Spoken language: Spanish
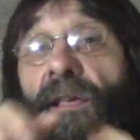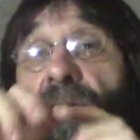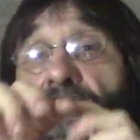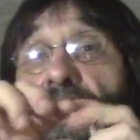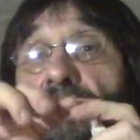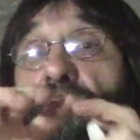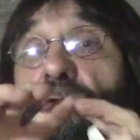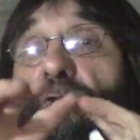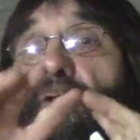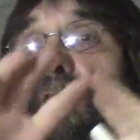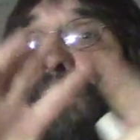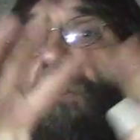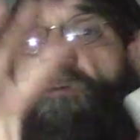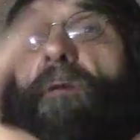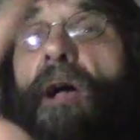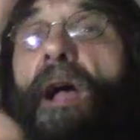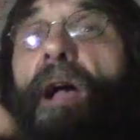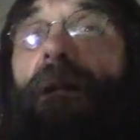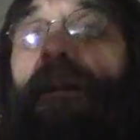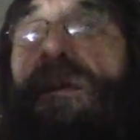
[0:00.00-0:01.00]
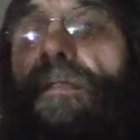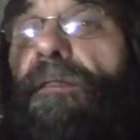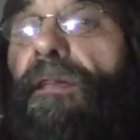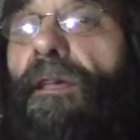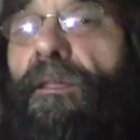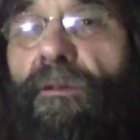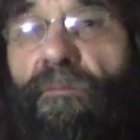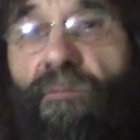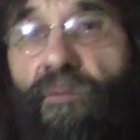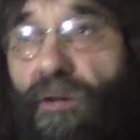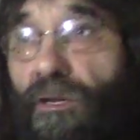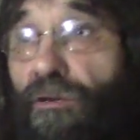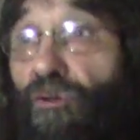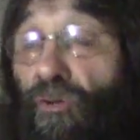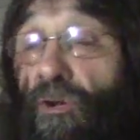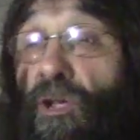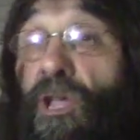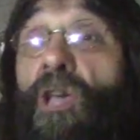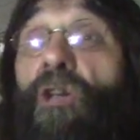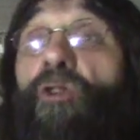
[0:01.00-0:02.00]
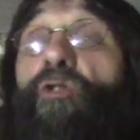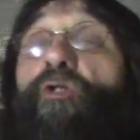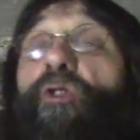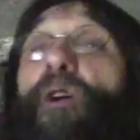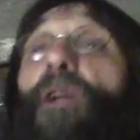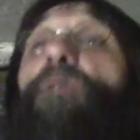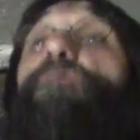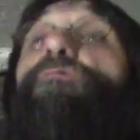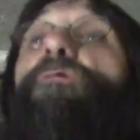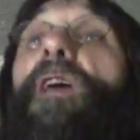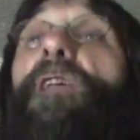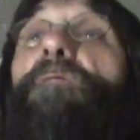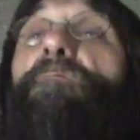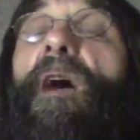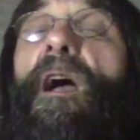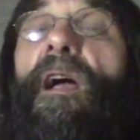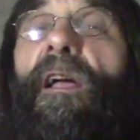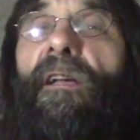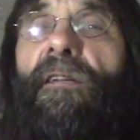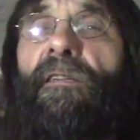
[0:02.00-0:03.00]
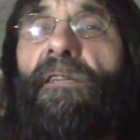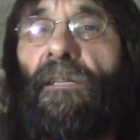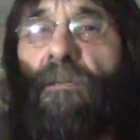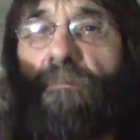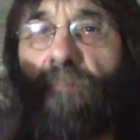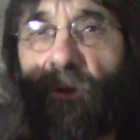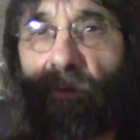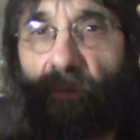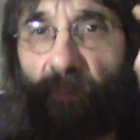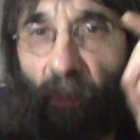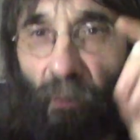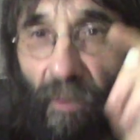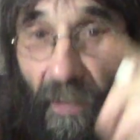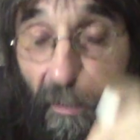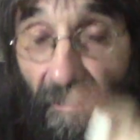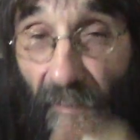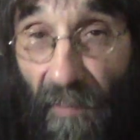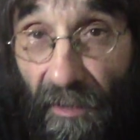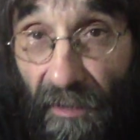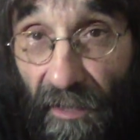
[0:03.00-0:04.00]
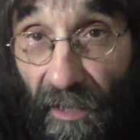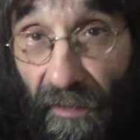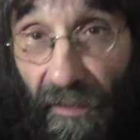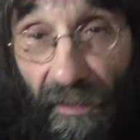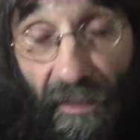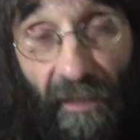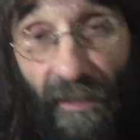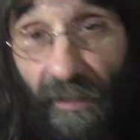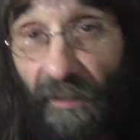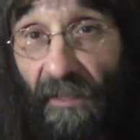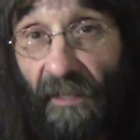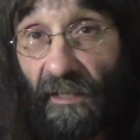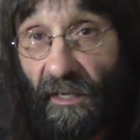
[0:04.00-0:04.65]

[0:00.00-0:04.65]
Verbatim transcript: que coges y vas agrandando, pues eso, coger una imagen y luego poder meterte